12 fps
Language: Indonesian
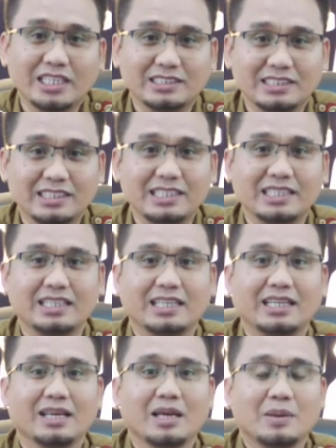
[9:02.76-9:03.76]
ini
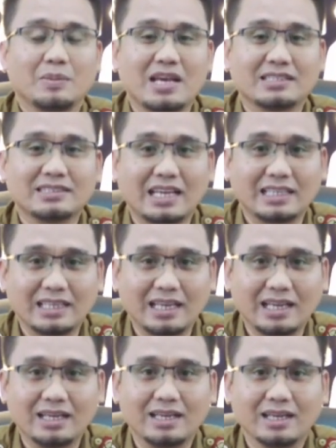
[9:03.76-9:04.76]
sendiri
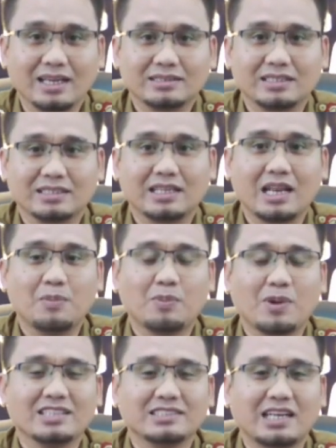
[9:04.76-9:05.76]
biasanya setelah
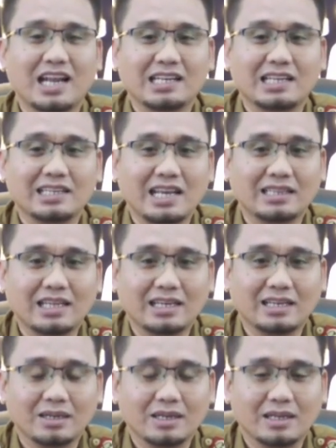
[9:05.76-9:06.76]
pelaksanaan
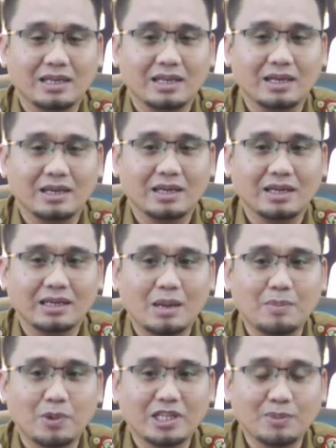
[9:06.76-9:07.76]
kegiatan uh,
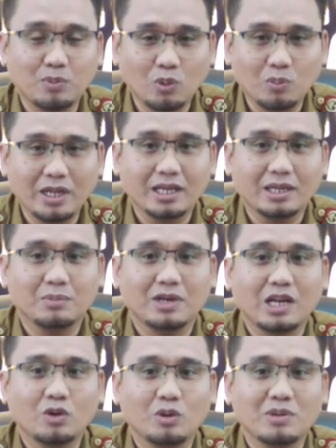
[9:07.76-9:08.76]
kampanye publik
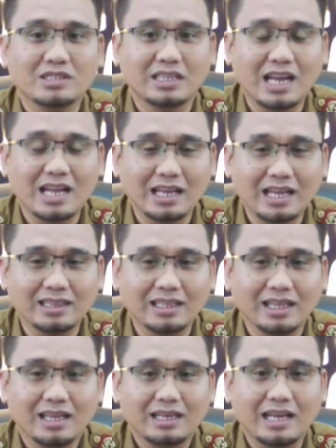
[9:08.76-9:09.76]
melalui masyarakat,
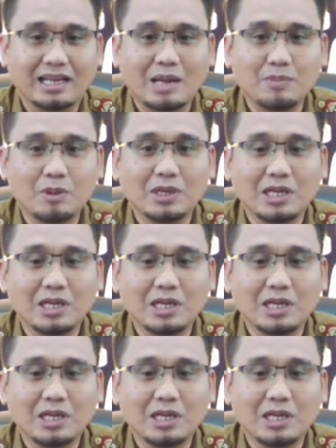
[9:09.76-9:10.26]
nah kami